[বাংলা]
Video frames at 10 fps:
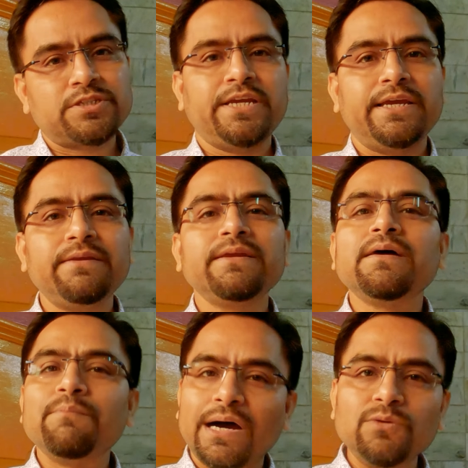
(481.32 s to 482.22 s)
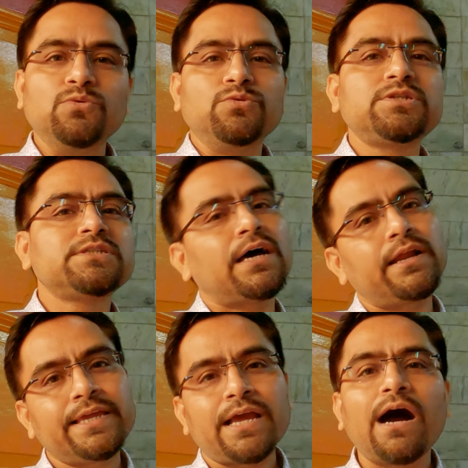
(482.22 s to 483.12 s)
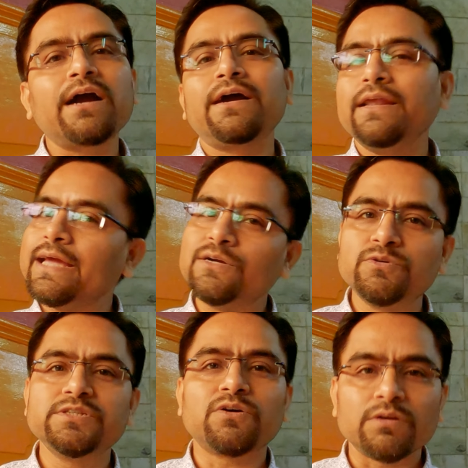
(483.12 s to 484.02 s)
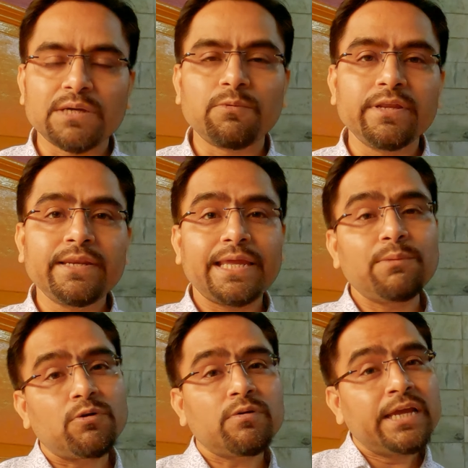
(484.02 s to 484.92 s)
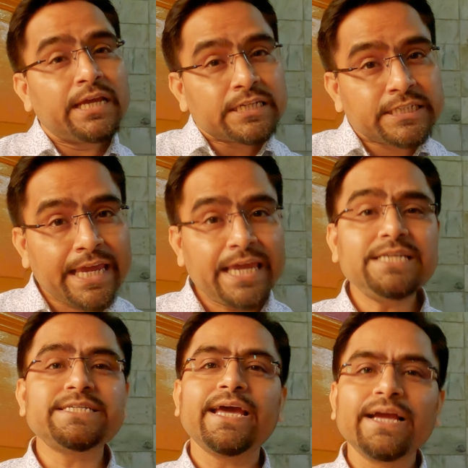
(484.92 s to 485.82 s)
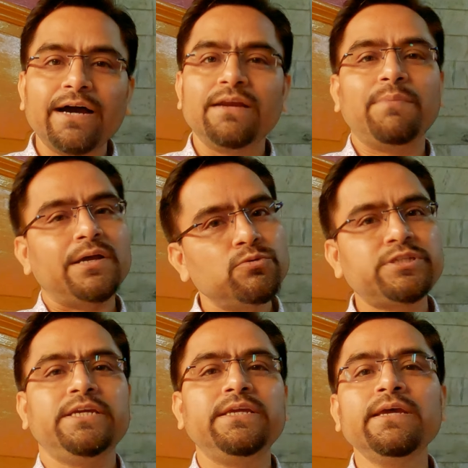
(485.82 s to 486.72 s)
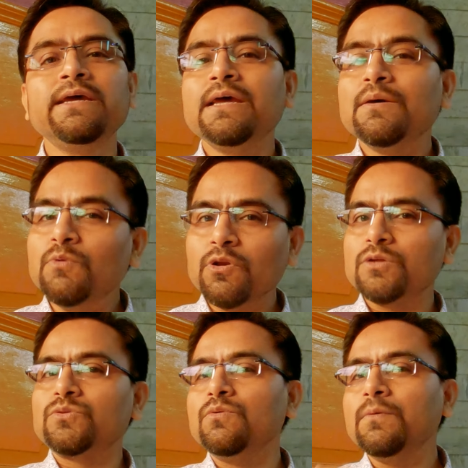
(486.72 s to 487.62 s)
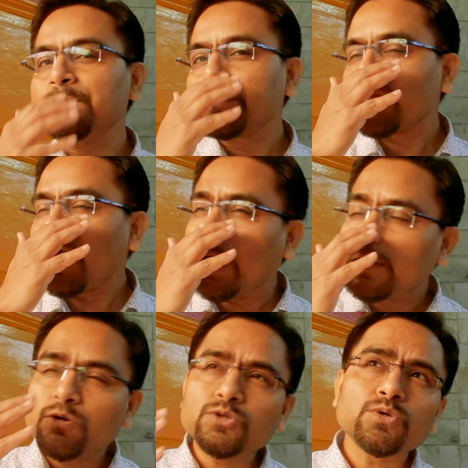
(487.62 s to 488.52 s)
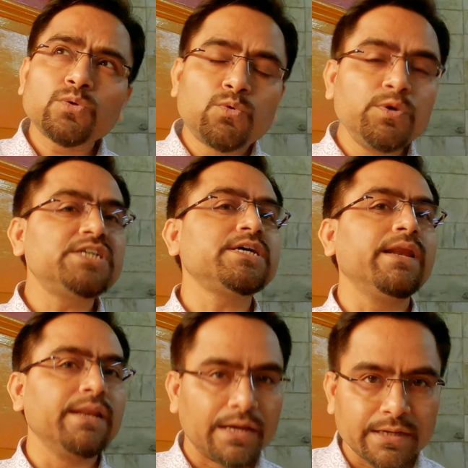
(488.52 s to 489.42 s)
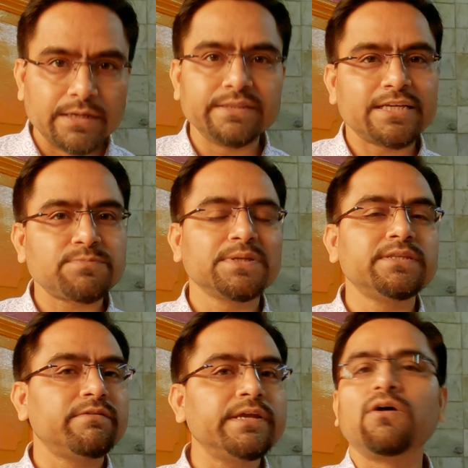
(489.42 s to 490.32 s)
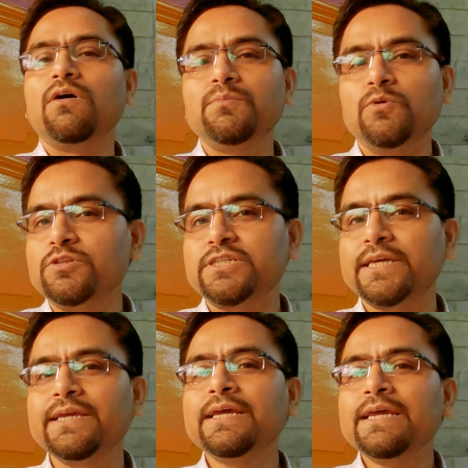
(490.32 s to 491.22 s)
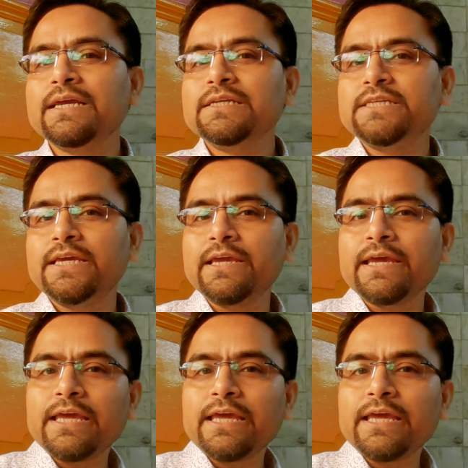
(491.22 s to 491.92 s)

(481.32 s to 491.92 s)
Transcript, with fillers: অংশের মানুষ তারা এই হাক্কা ল্যাঙ্গুয়েজে কথা বলেন এবং সেই জায়গার মানুষই মূলত আঠেরোশো কুড়ি সাল নাগাদ অ্যাজ পার দ্য রেকর্ড বলছে যে